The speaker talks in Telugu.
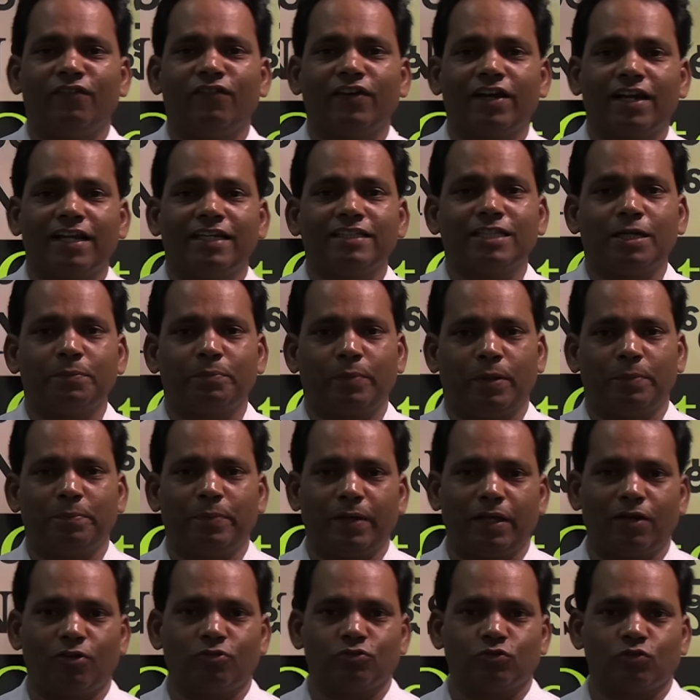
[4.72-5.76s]
ఎవరైతే
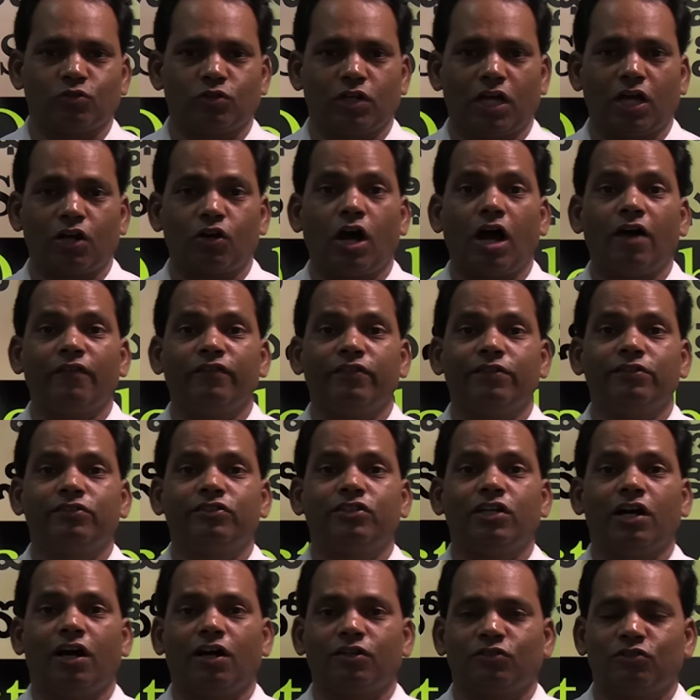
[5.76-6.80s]
ప్రిపేర్ అవుతున్నారో ఆ
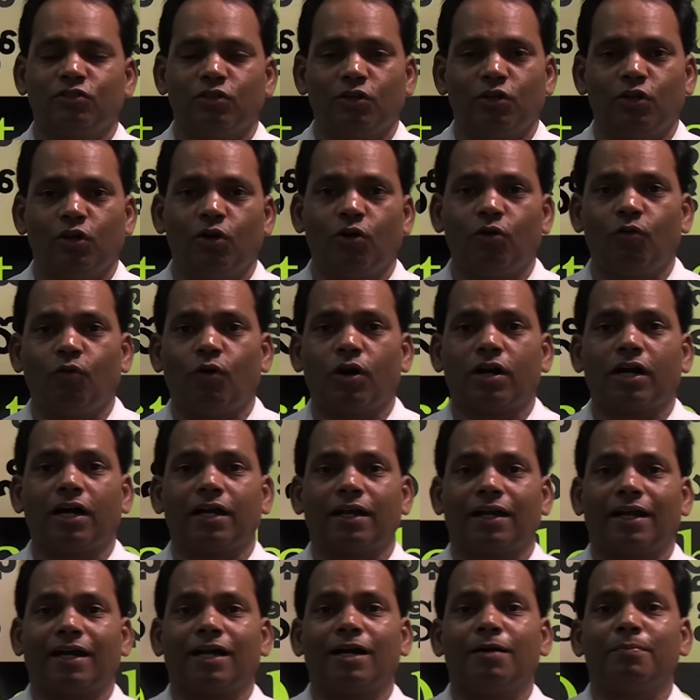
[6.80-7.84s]
విద్యార్థుల్లో ఒక
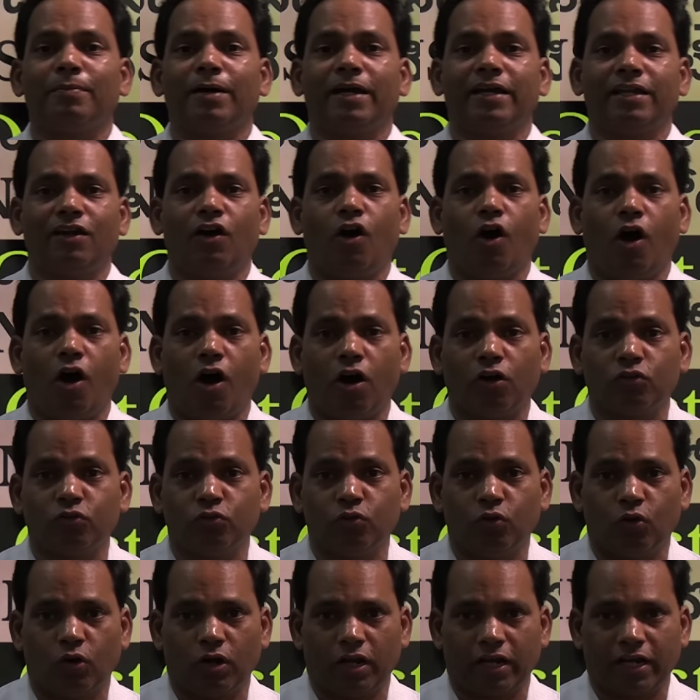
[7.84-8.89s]
రకమైన
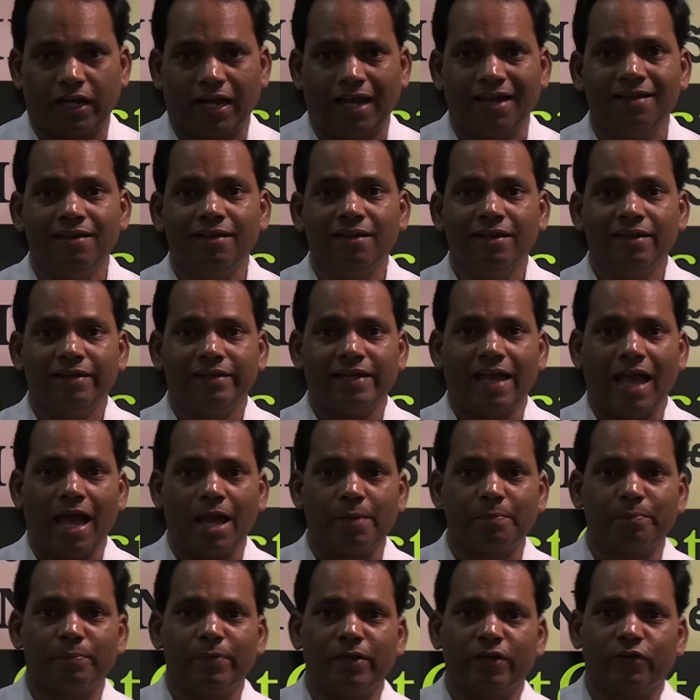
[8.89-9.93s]
ఆందోళన
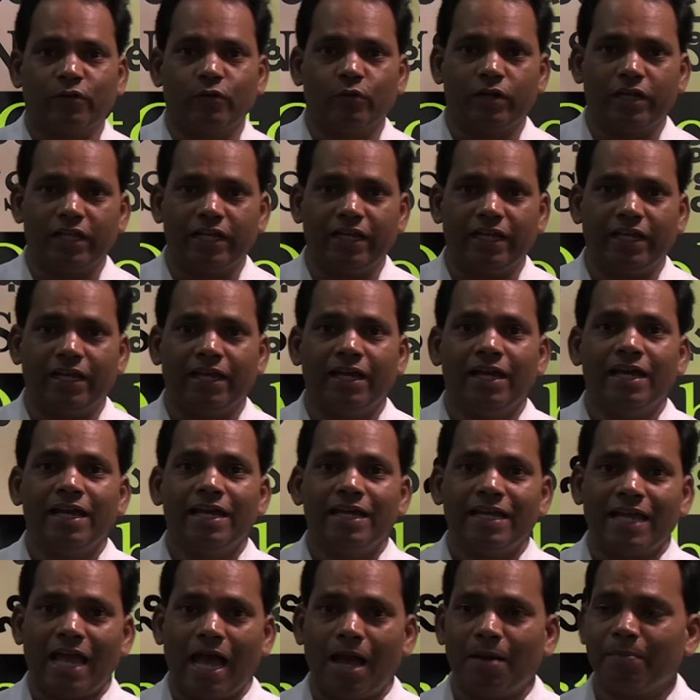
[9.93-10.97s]
యాంబిగ్యూటీ
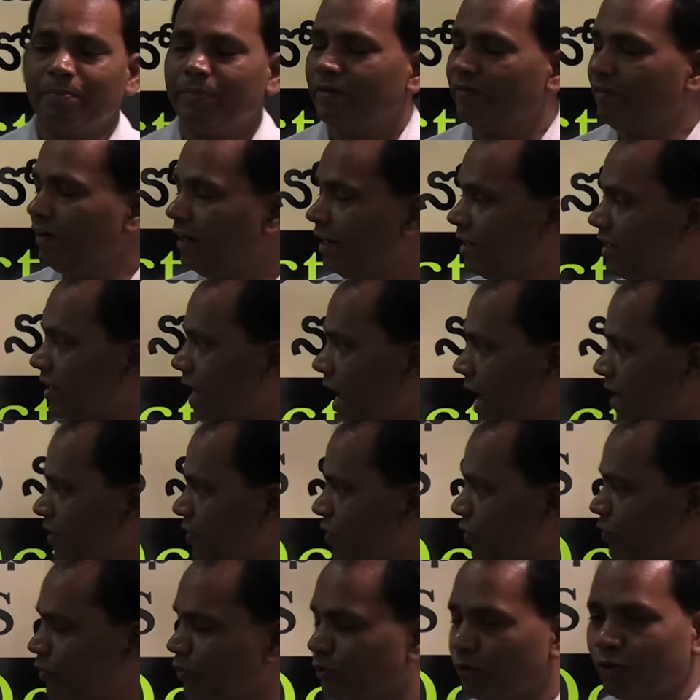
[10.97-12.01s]
యాంబివిలెంట్
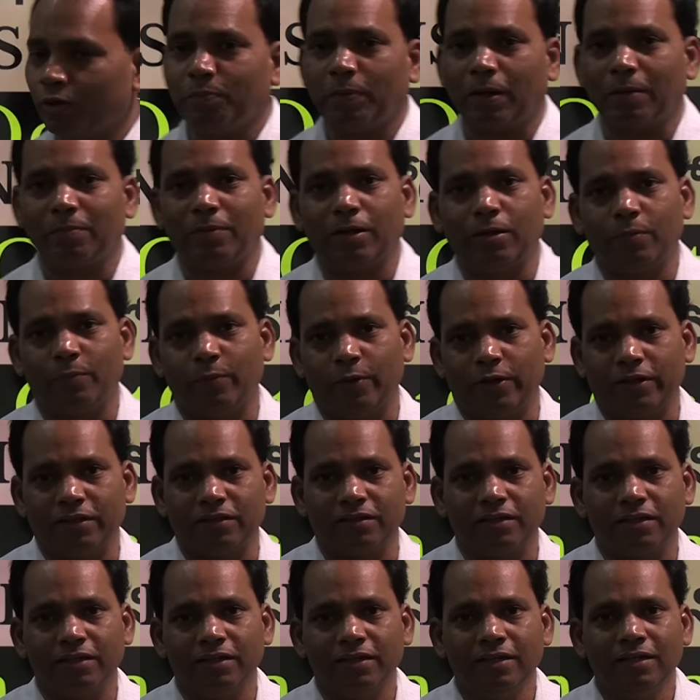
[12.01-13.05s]
యాటిట్యూడ్
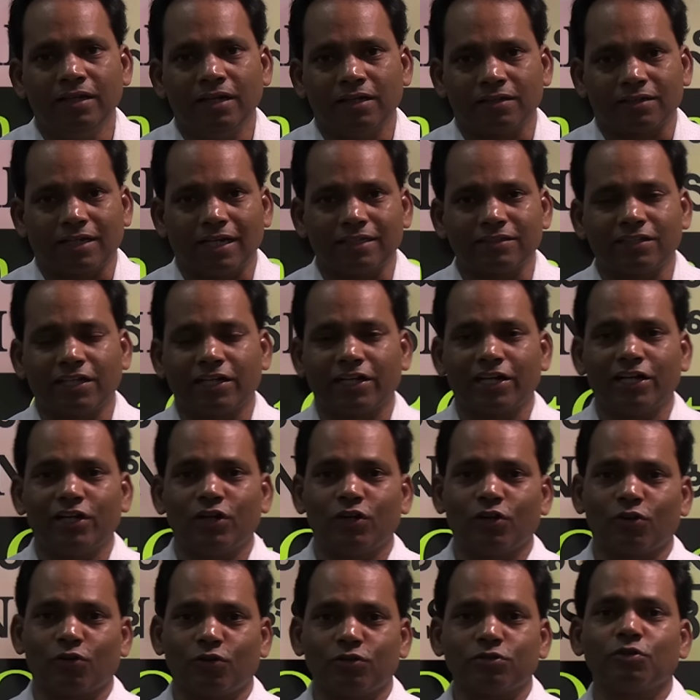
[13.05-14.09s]
ప్రబలిపోయింది గత
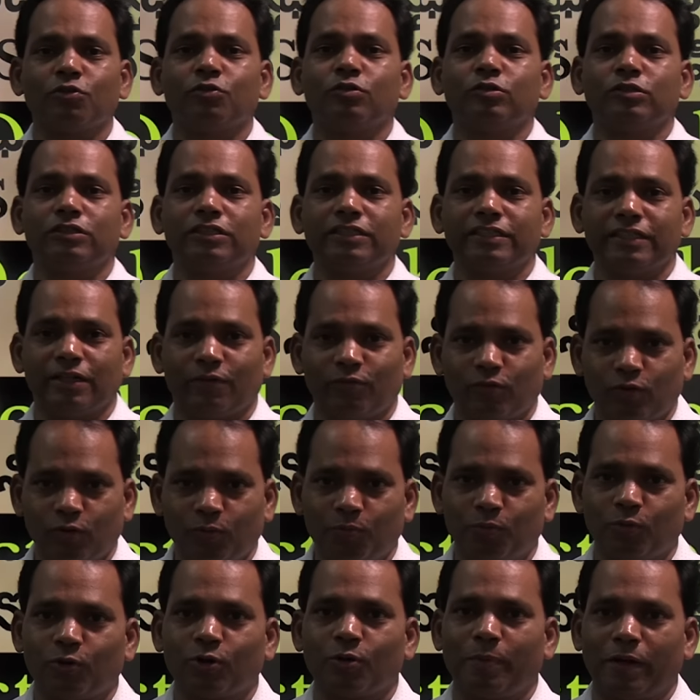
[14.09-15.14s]
రెండు రోజుల నుంచి ఎవరూ
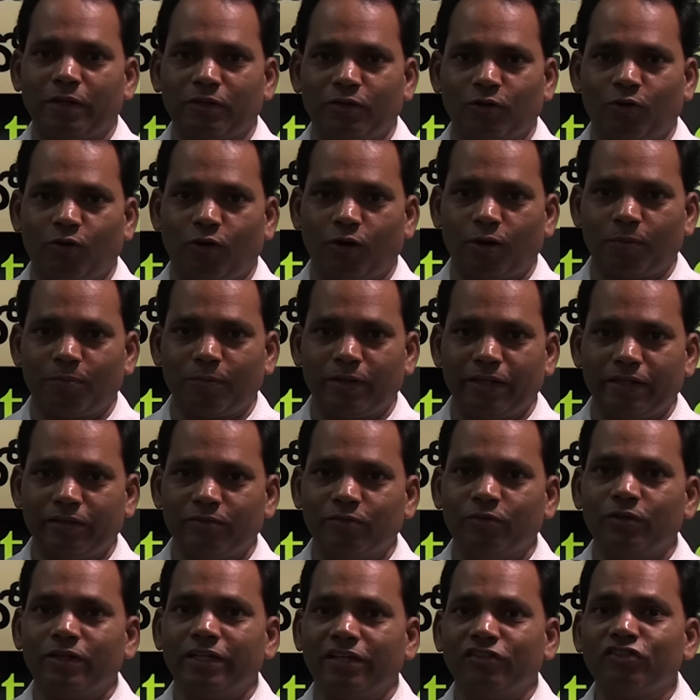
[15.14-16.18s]
బుక్ పట్టుకోవడం లేదు
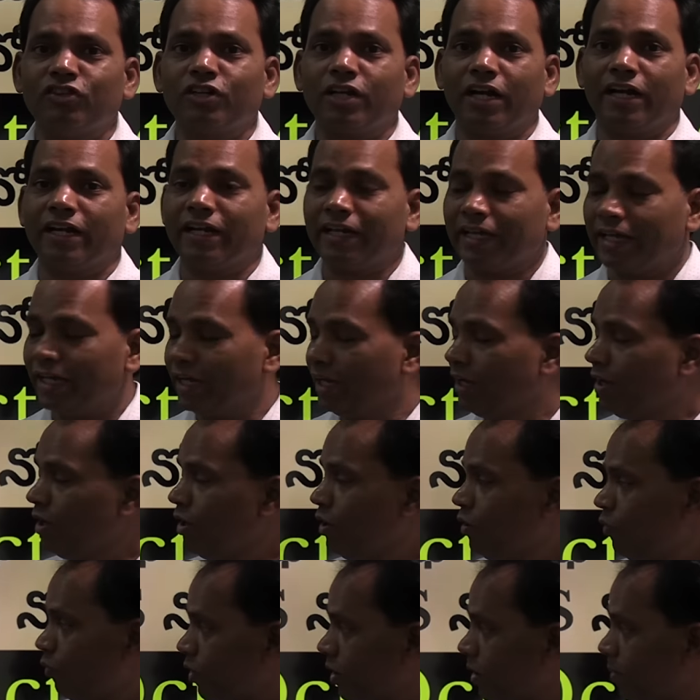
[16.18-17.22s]
ఎందుకంటే
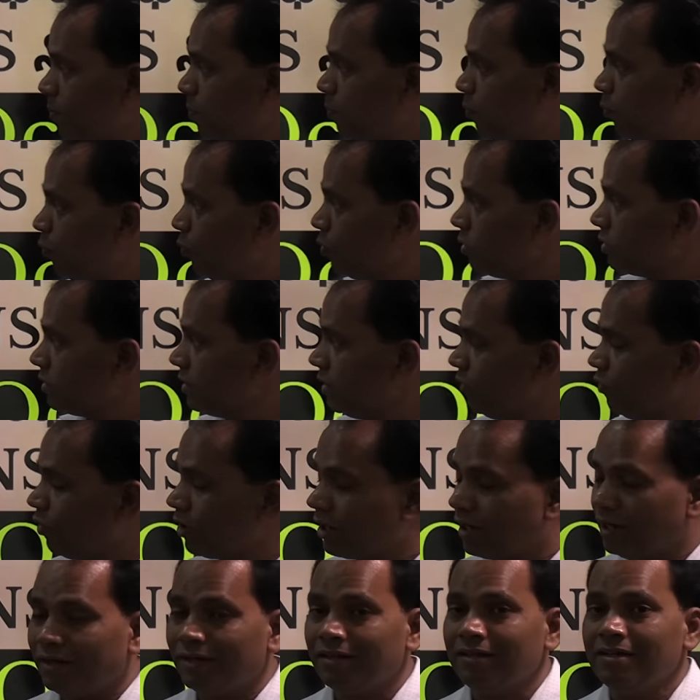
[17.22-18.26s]
ఒక పూర్తి
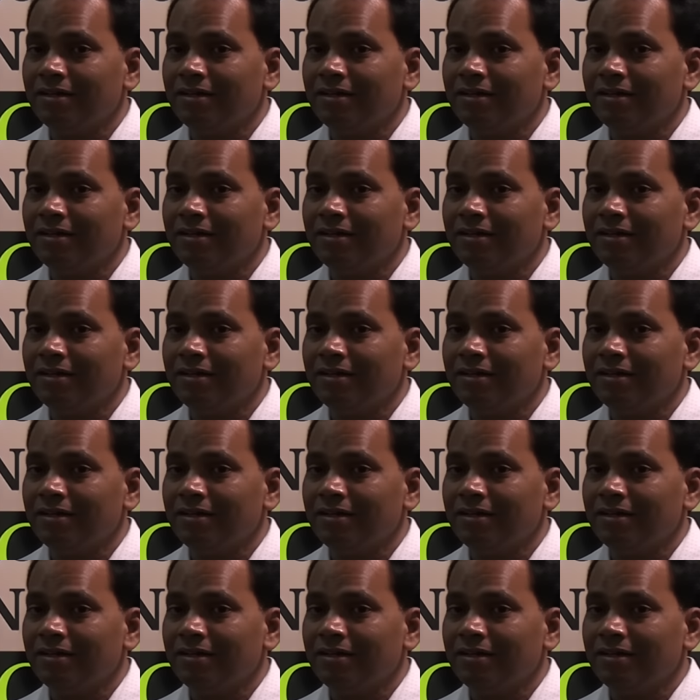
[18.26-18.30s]
ఒక